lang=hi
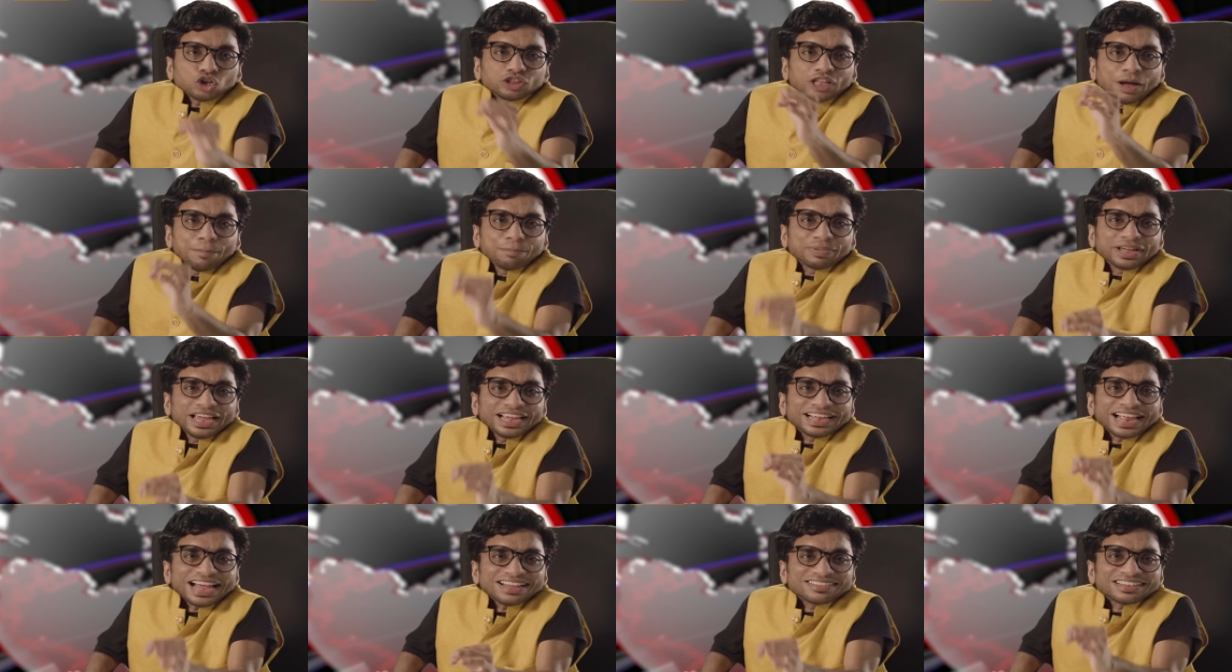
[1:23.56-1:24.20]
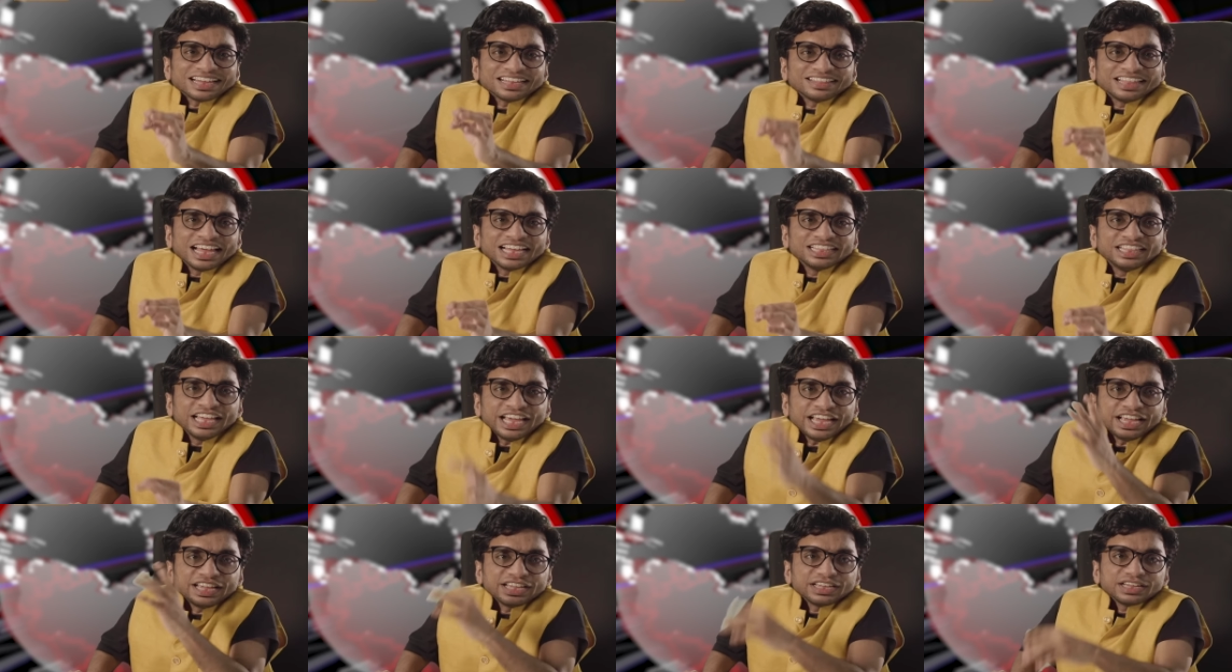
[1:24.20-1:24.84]
को धमकी कैसे दे
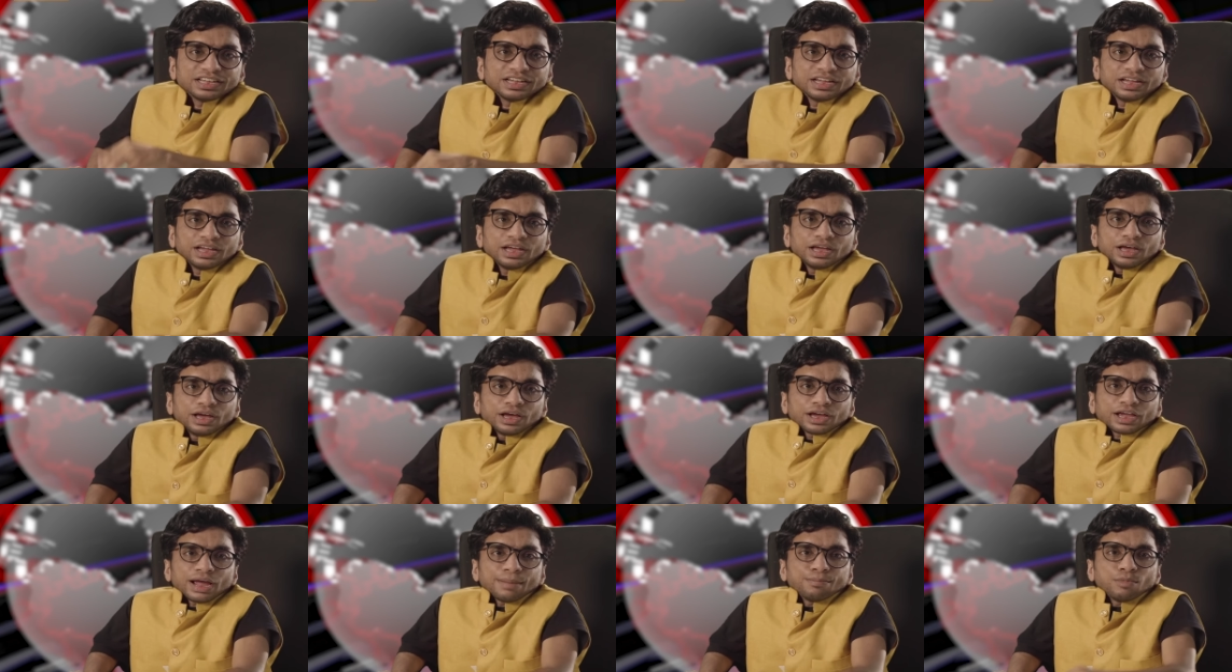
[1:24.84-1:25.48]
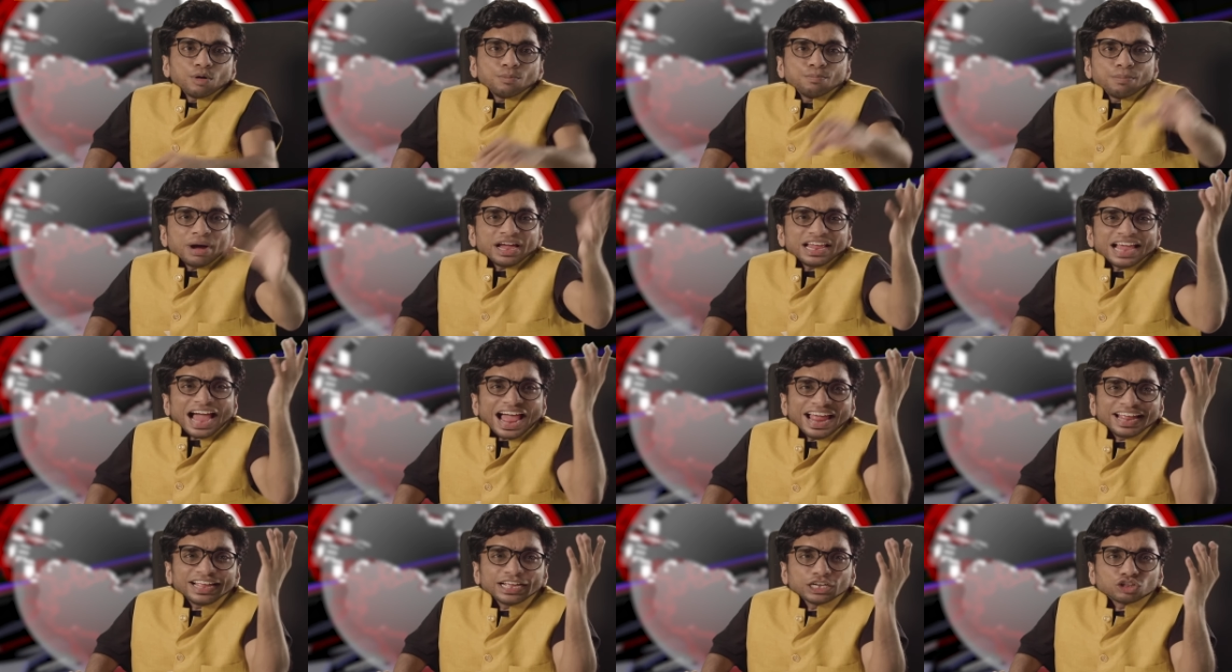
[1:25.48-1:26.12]
दी कि मुंबई
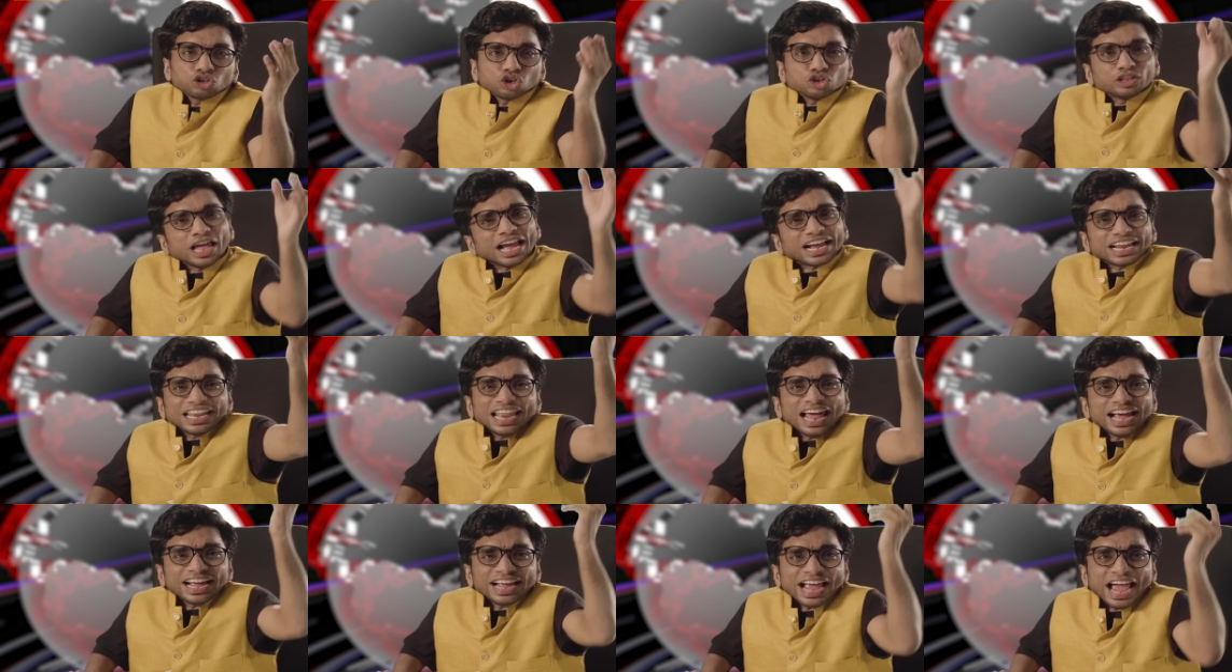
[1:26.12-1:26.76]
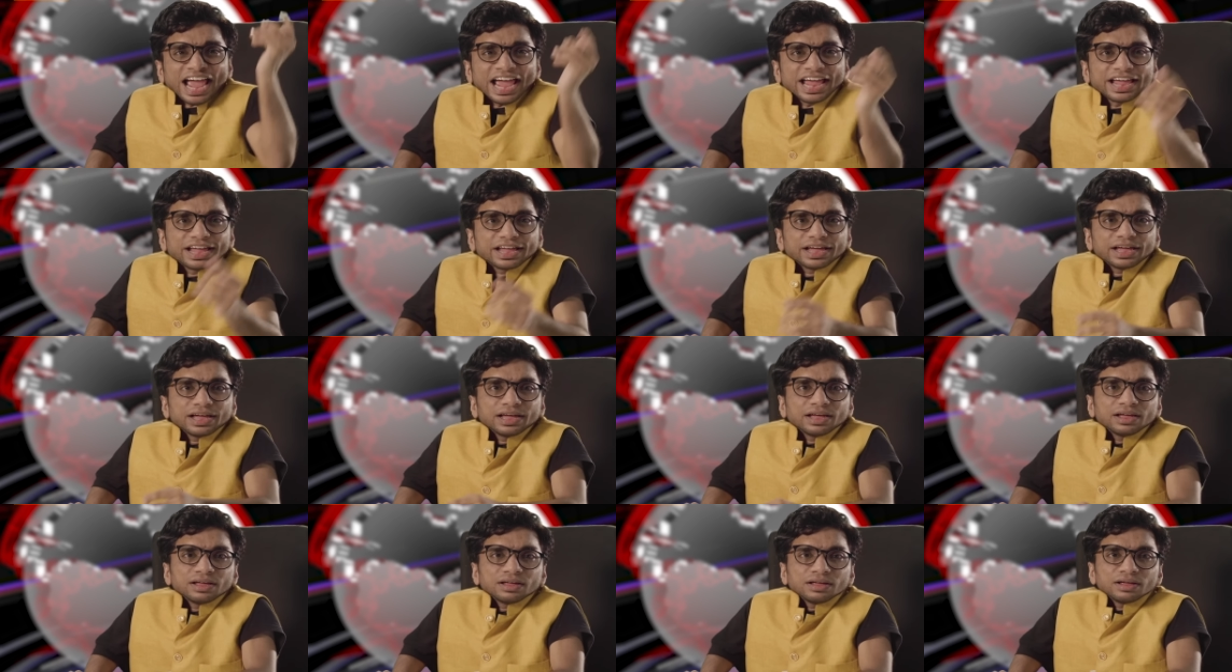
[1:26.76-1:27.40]
आएंगे तो देख लेंगे
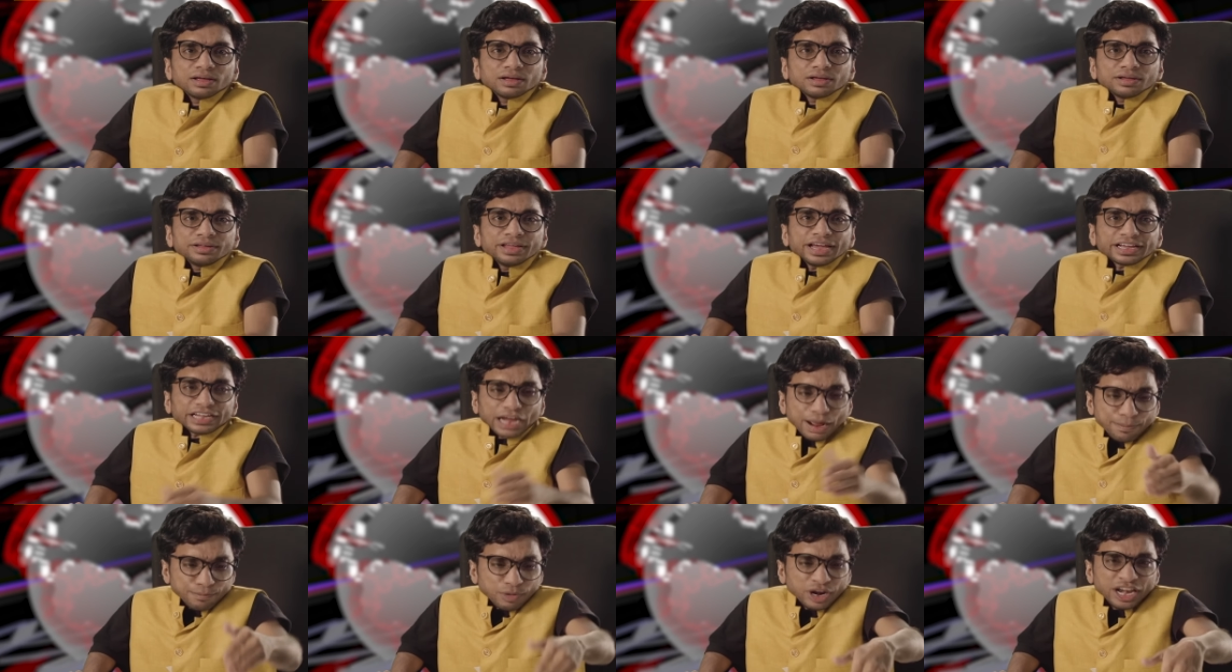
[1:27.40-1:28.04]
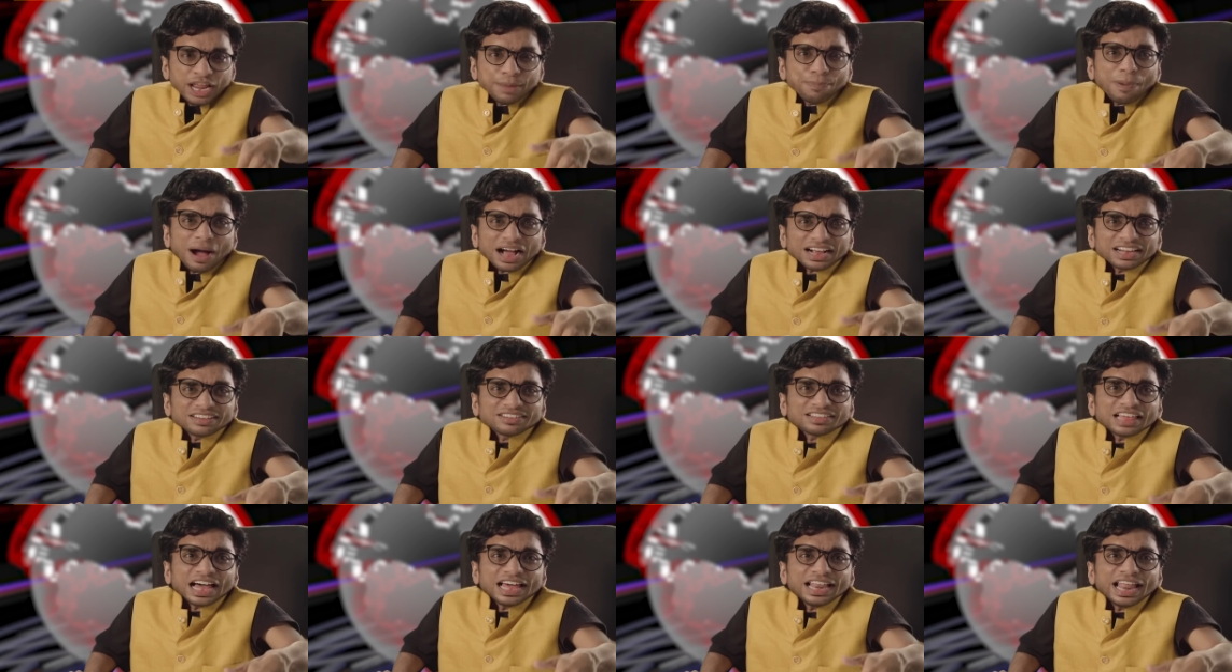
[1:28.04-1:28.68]
ये क्या मिनी
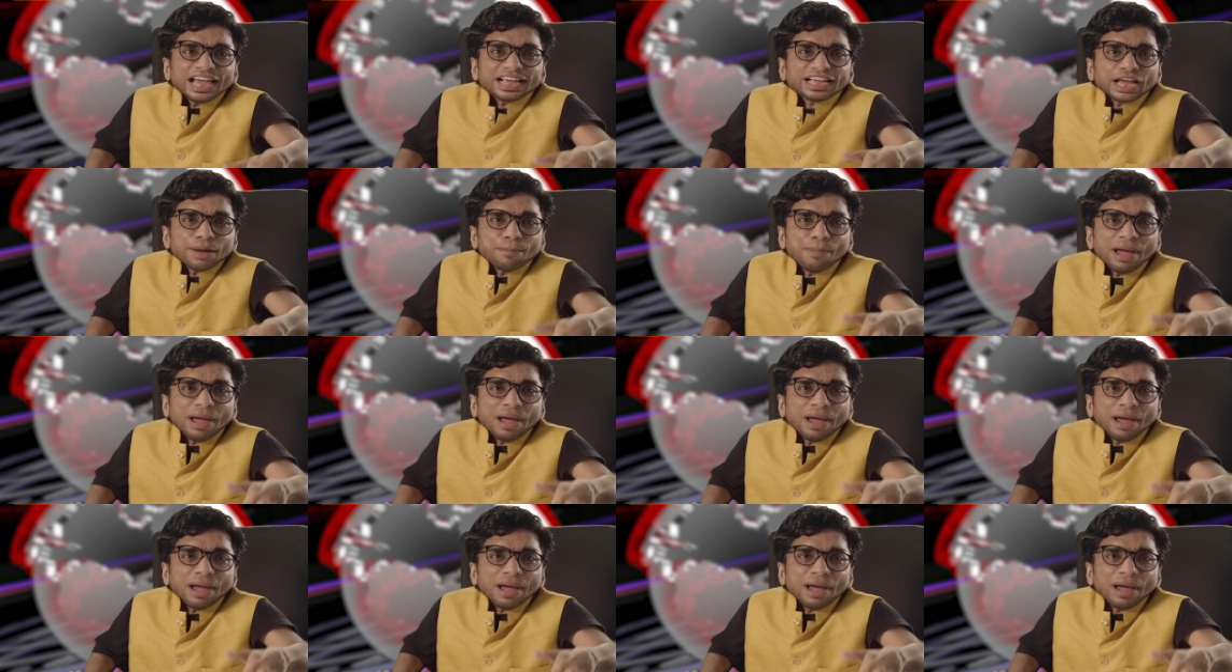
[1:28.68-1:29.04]
पाकिस्तान है क्या